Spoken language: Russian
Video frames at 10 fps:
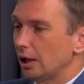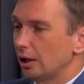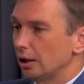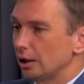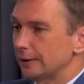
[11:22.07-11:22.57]

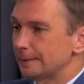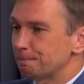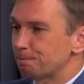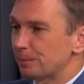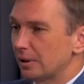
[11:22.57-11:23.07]

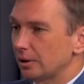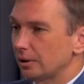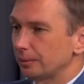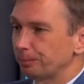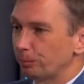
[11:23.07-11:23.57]

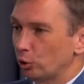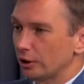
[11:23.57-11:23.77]
на, по